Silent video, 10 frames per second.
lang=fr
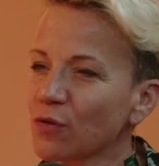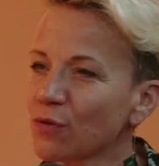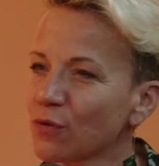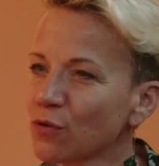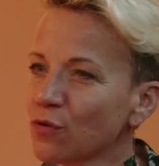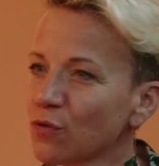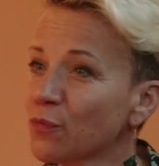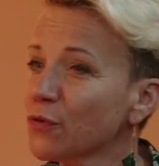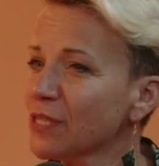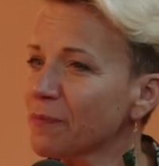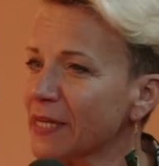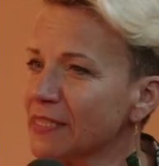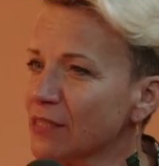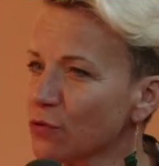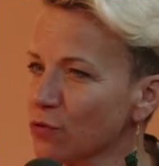Une petite
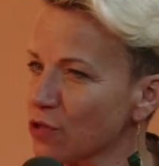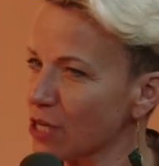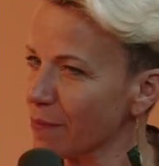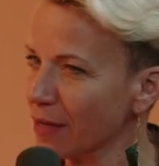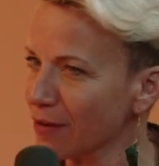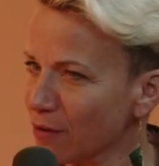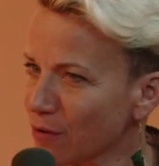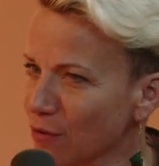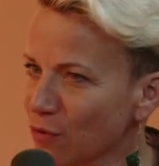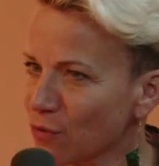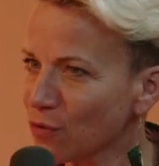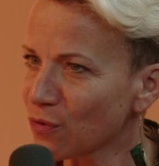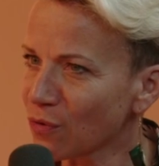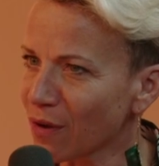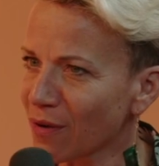précision que j'aimerais
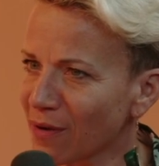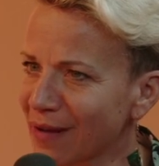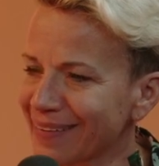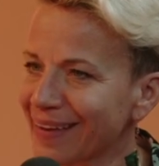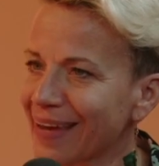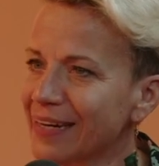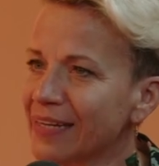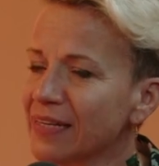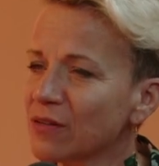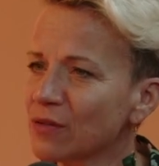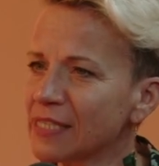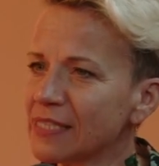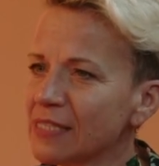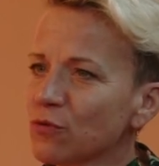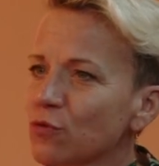intercaler.
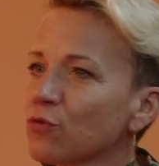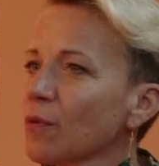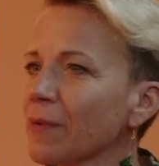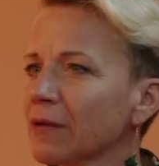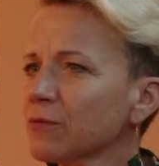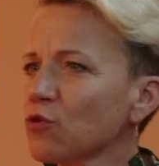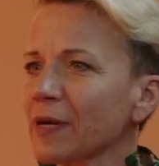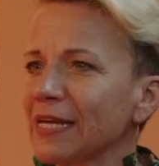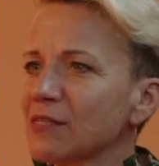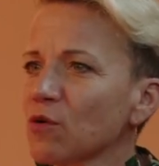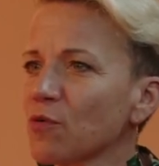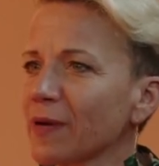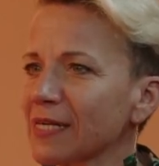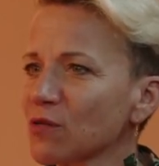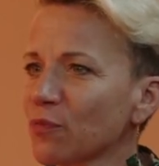Ici, tu, as, tu as, pris l'exemple,
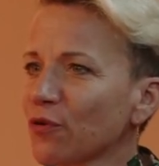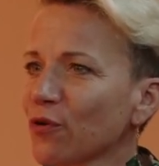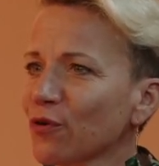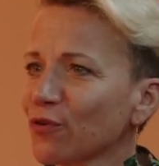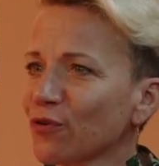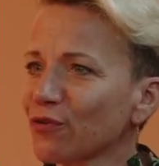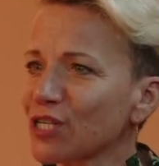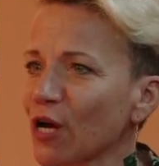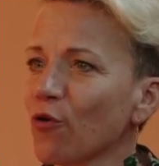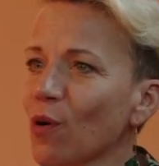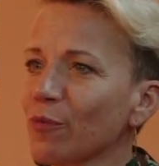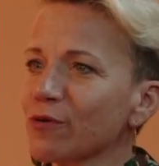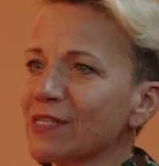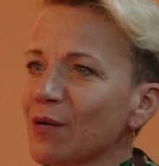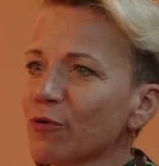par exemple, d'un
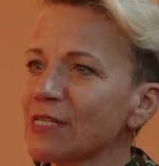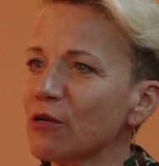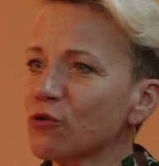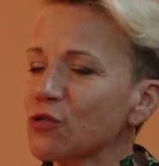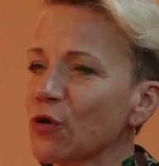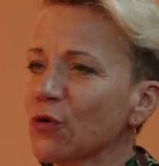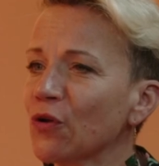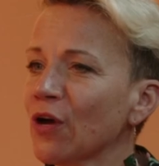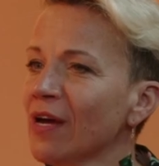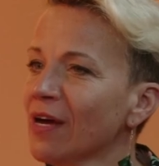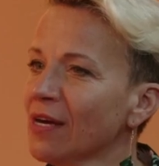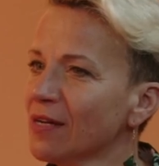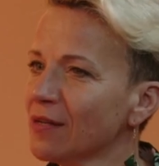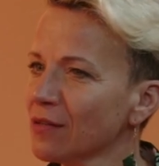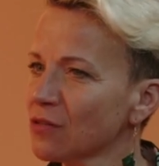Charleroi-Bruxelles, Bruxelles-Ostende.
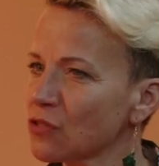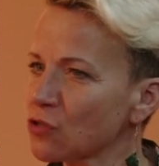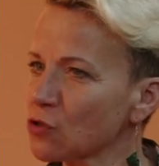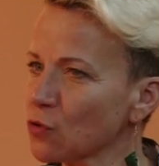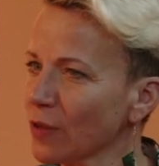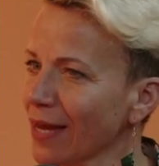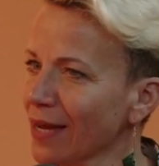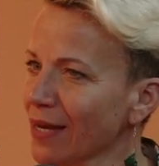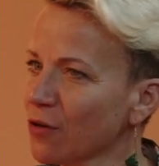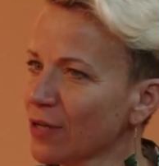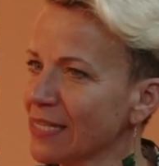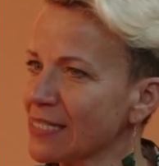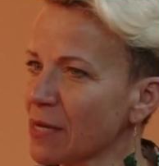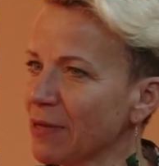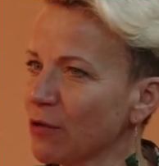Ce sont des règles qui
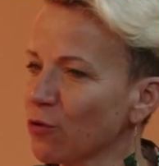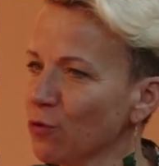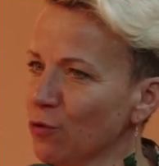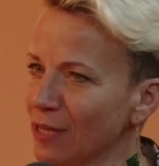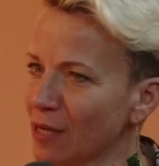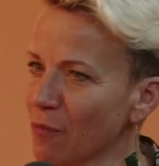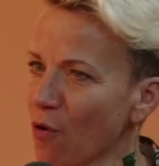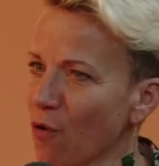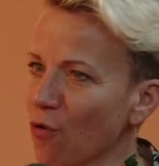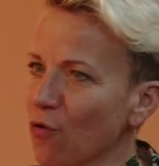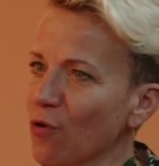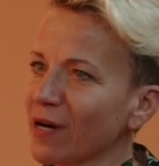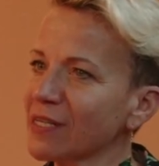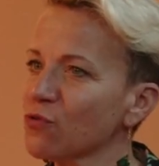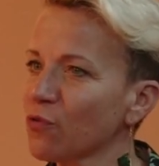s'appliquent uniquement au
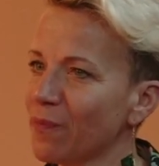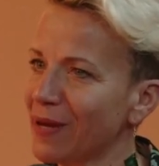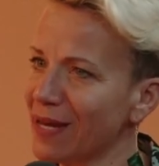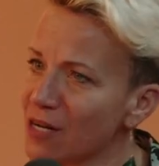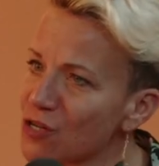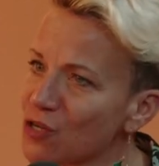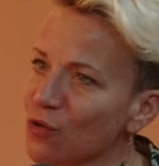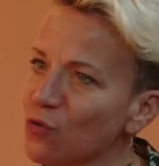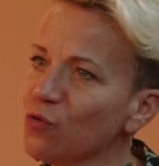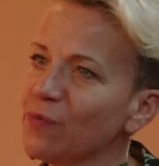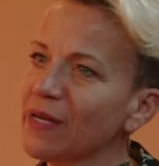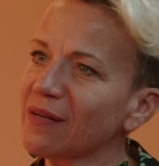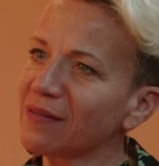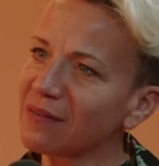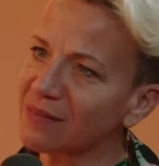réseau belge ou
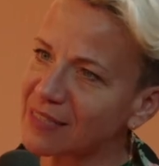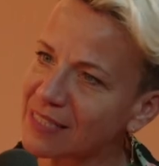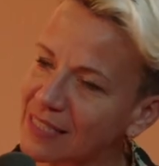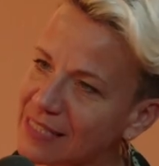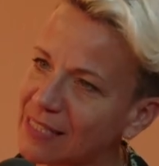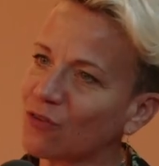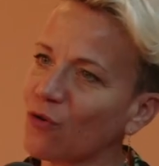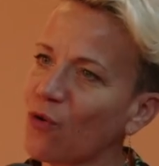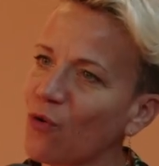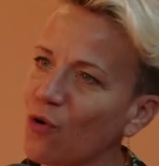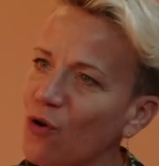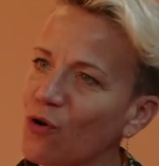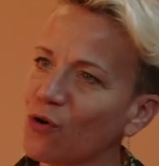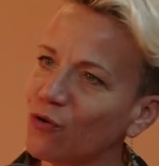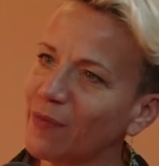bien ça s'étend
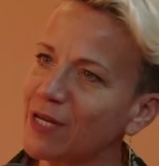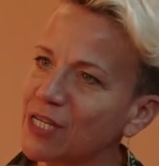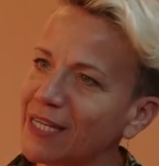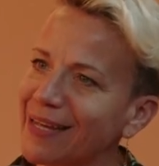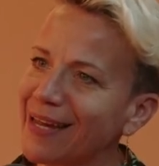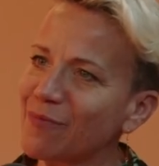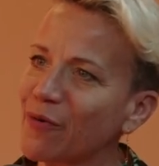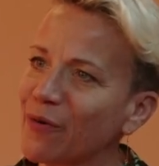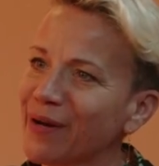hors de Belgique également